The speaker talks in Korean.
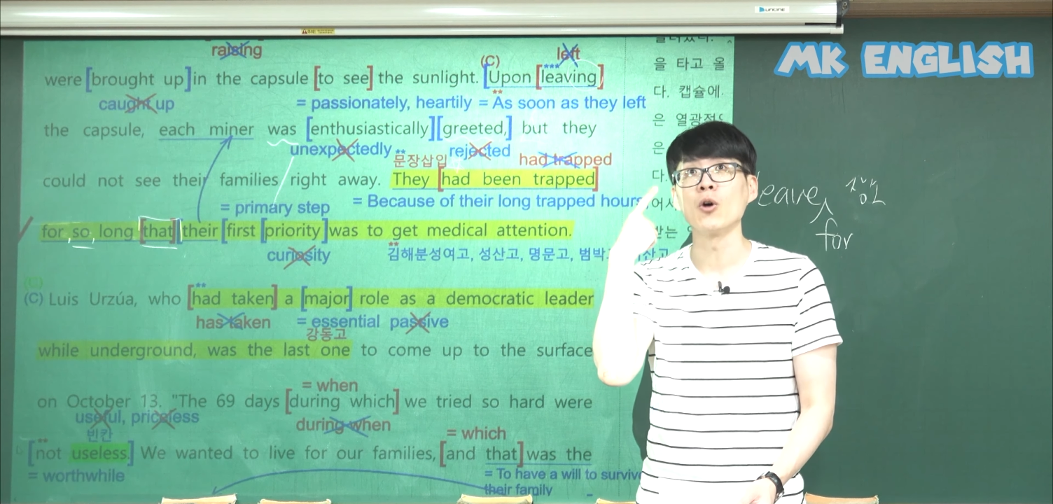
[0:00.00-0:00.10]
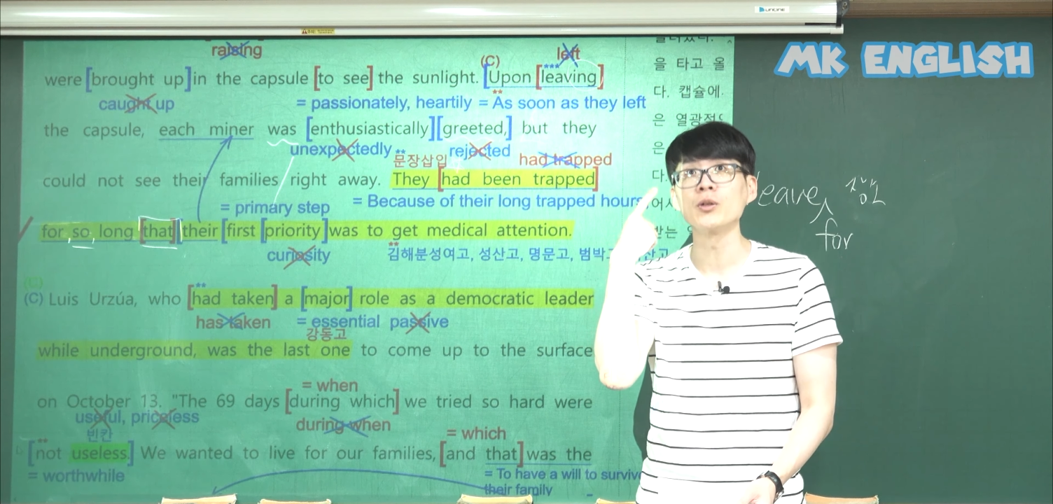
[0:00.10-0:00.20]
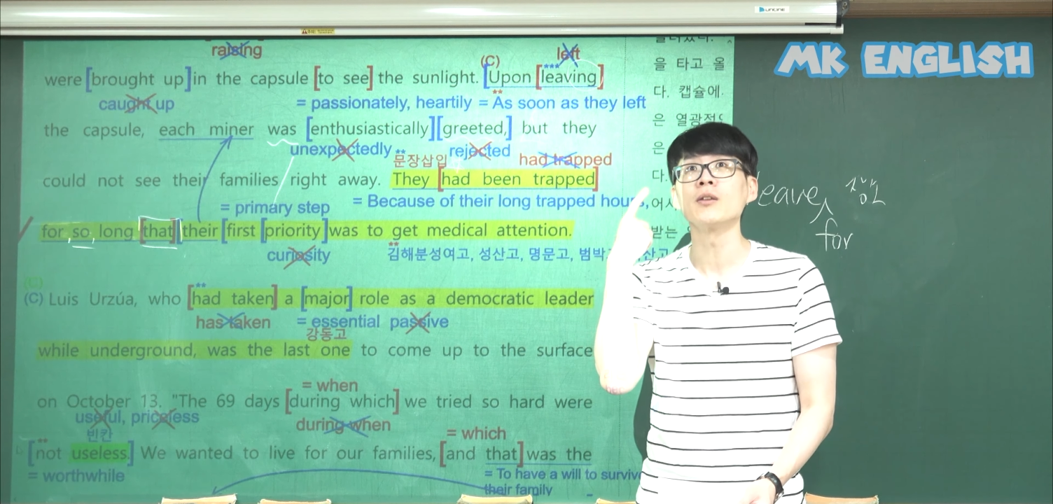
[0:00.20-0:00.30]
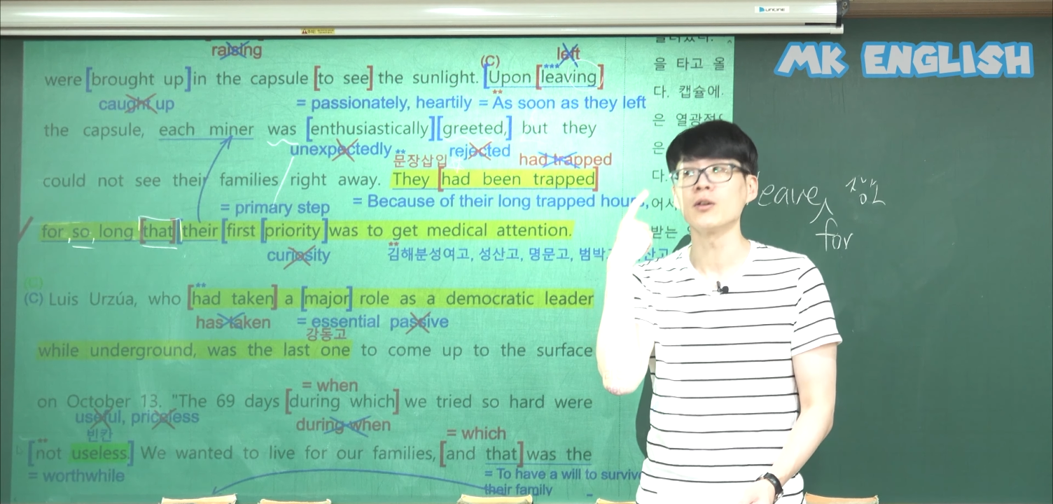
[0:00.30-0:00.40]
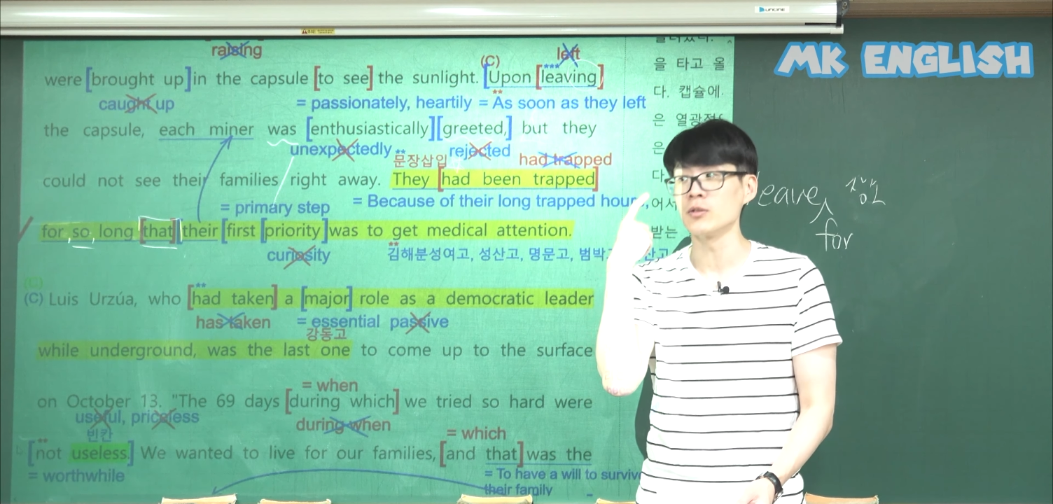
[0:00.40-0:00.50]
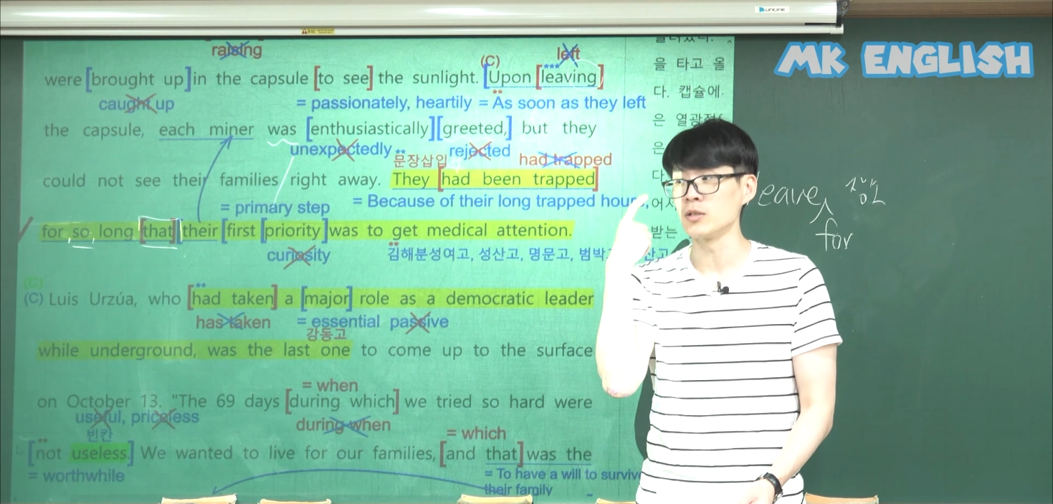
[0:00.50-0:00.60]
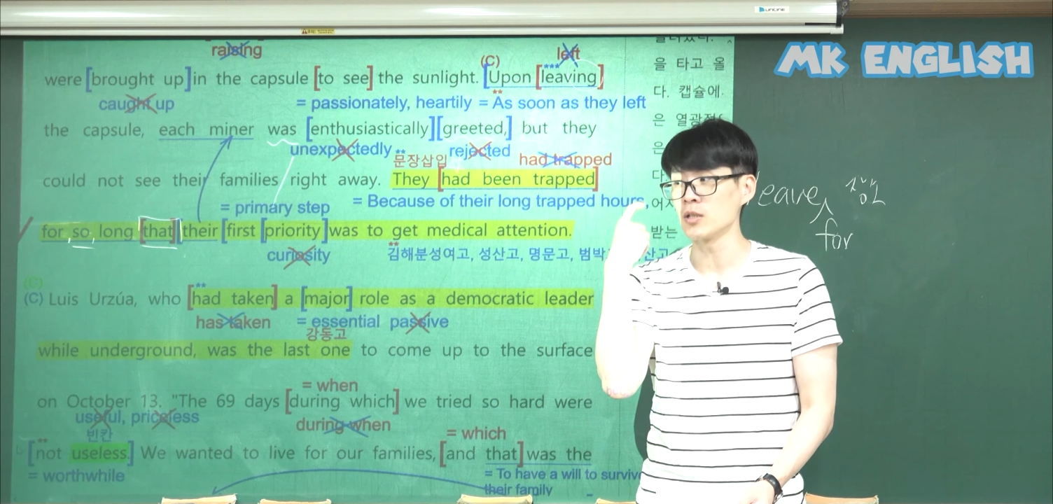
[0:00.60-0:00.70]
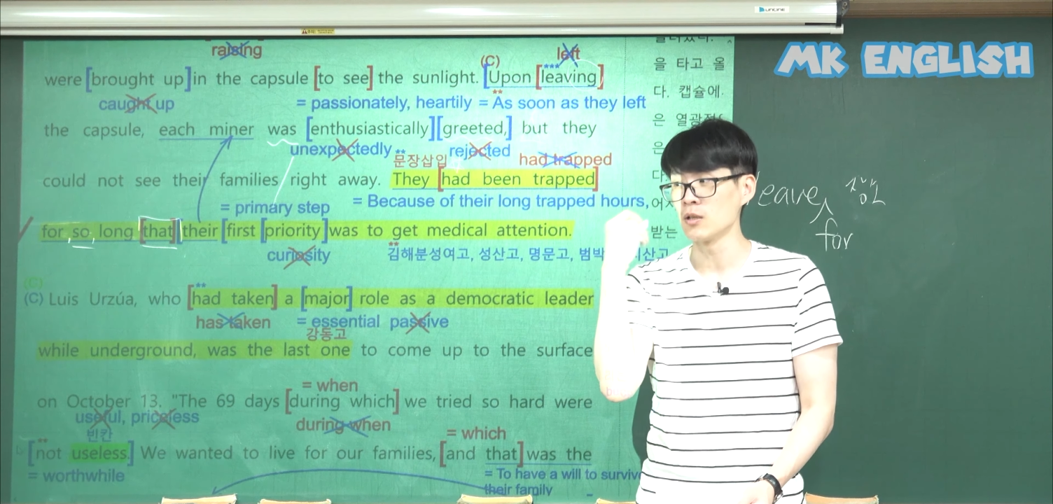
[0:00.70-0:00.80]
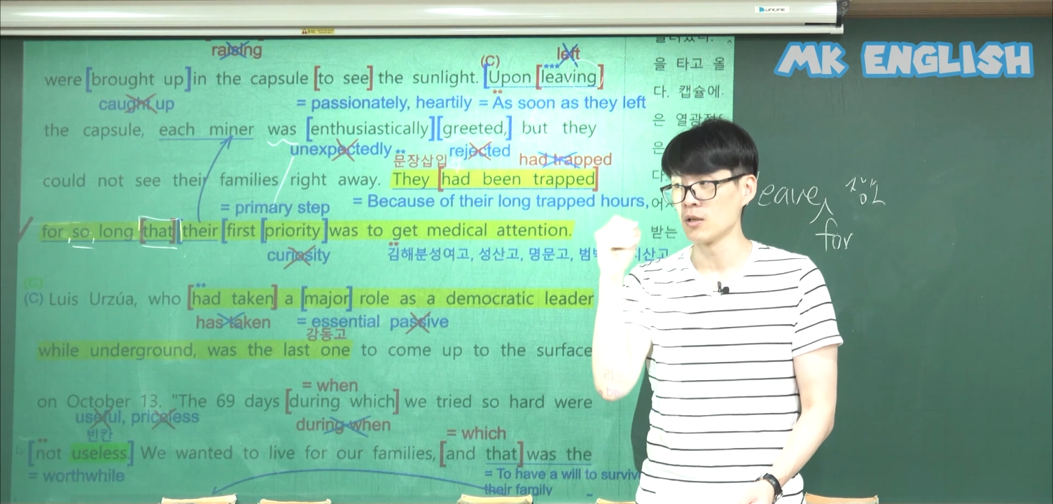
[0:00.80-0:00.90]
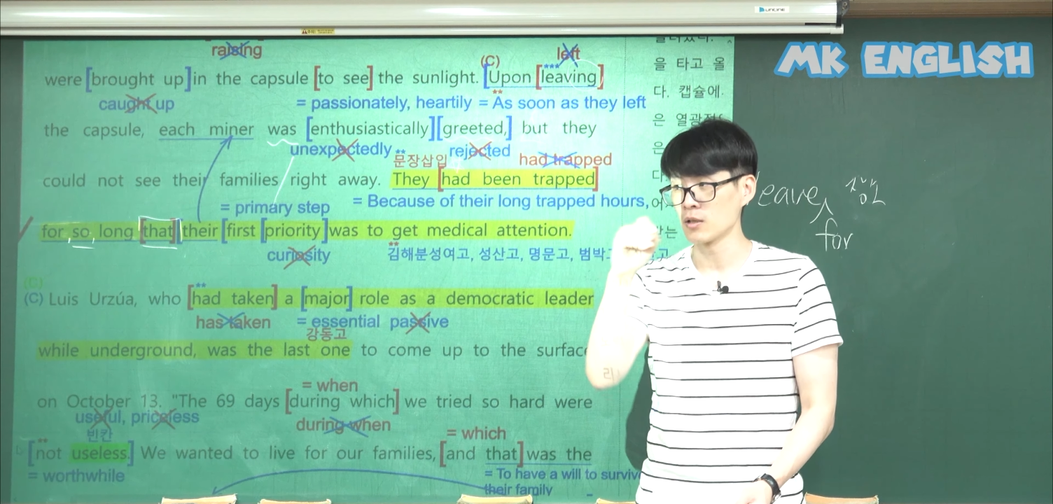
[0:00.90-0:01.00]
어떻게
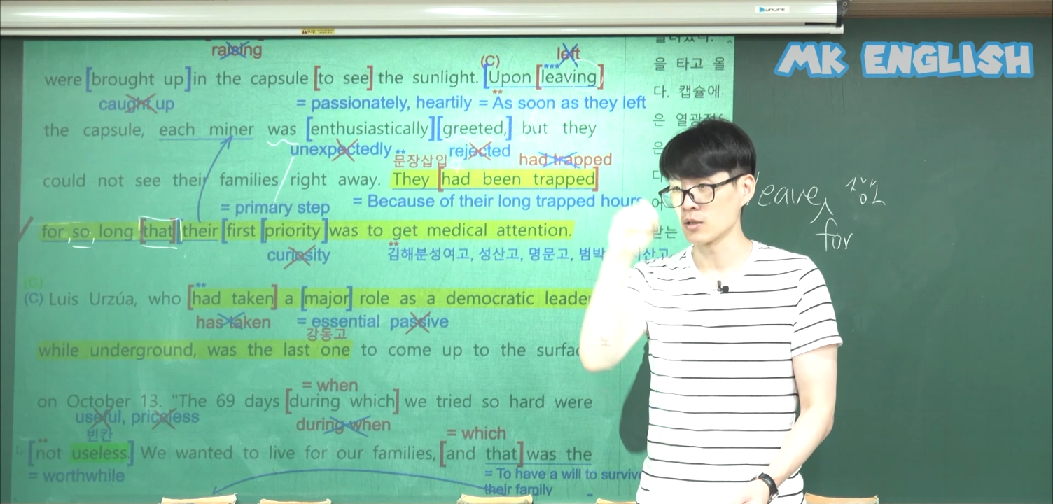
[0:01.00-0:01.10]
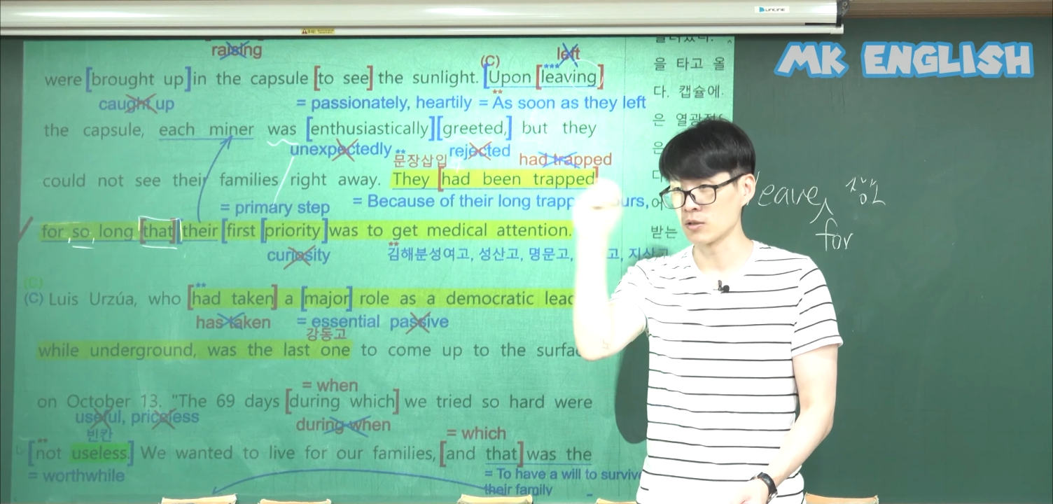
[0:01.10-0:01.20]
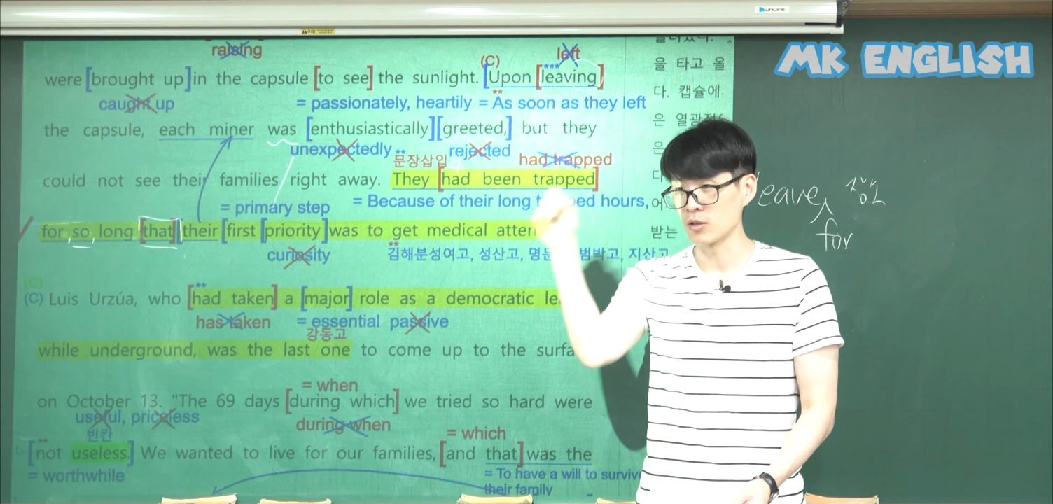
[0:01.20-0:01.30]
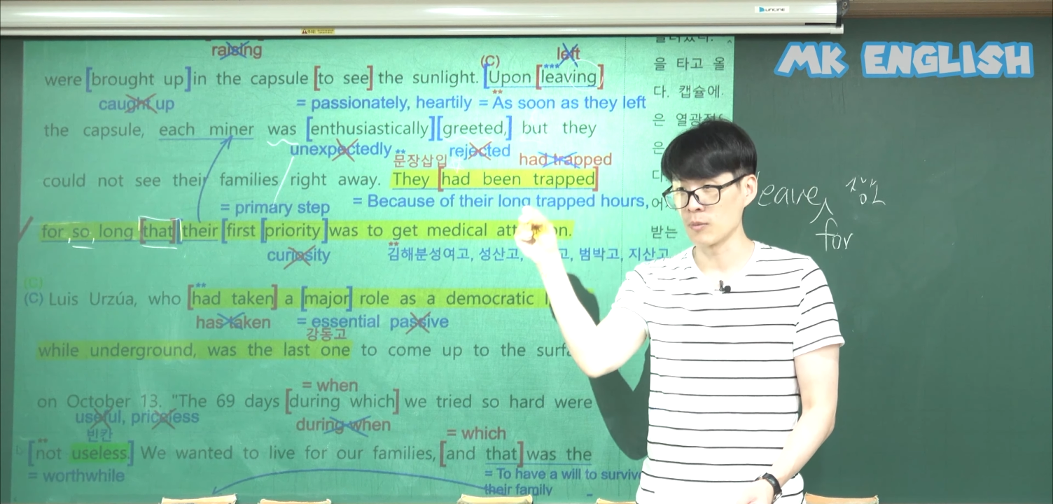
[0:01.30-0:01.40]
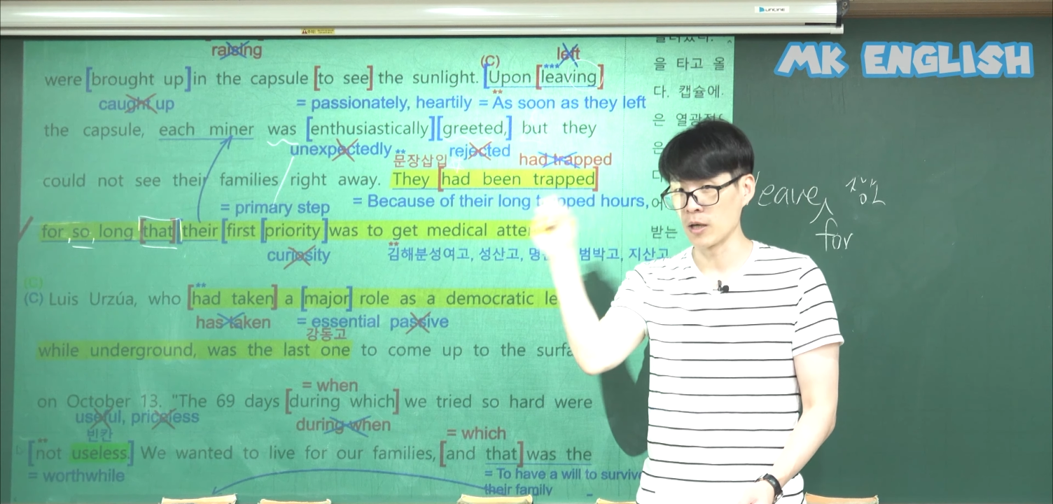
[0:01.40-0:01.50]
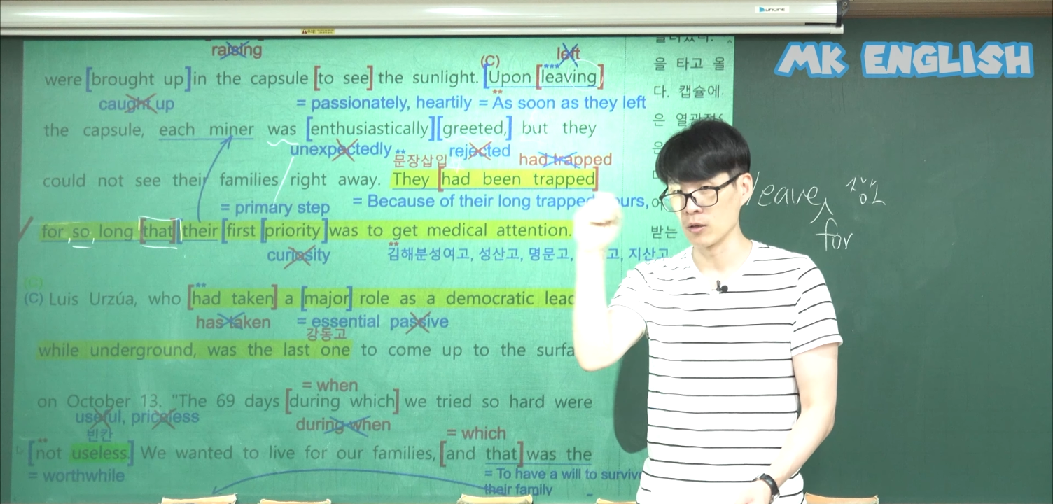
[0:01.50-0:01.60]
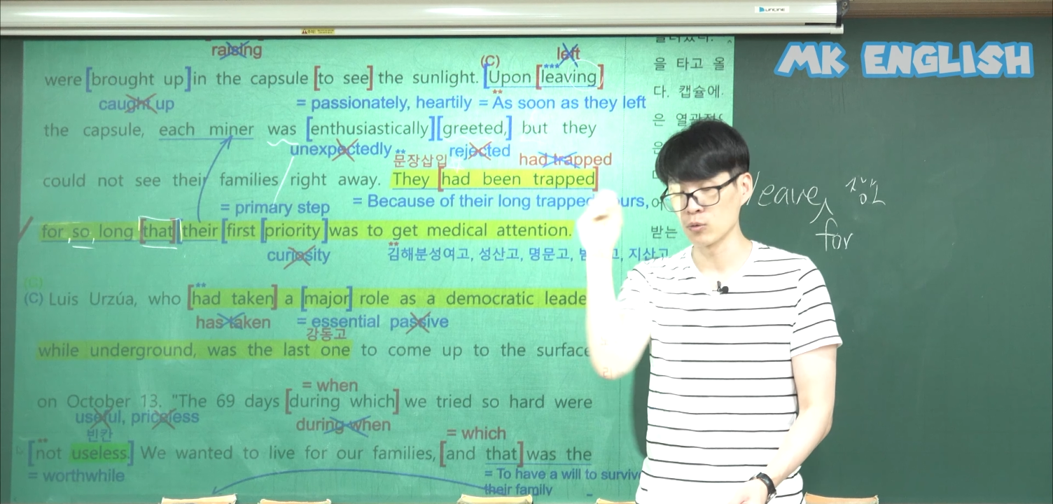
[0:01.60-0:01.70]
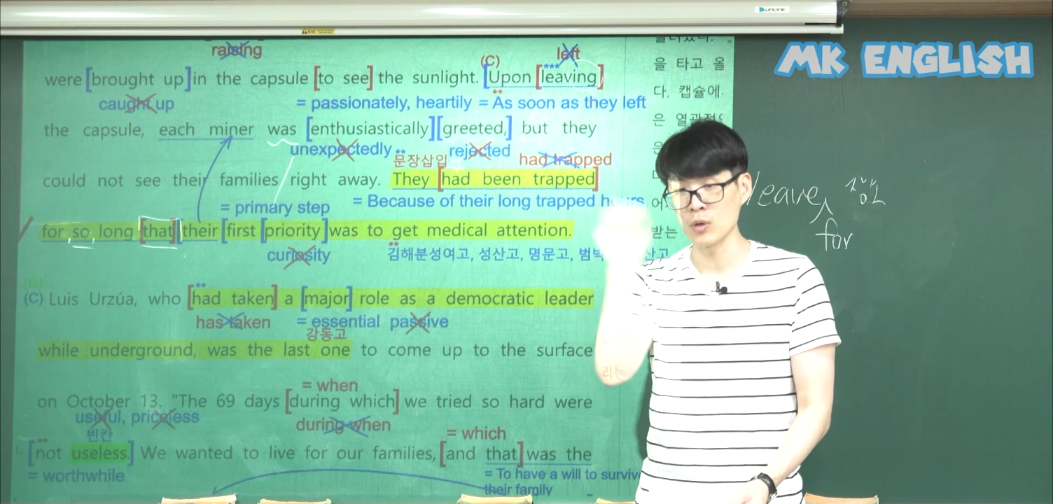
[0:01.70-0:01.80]
생겼는지 그려봐요.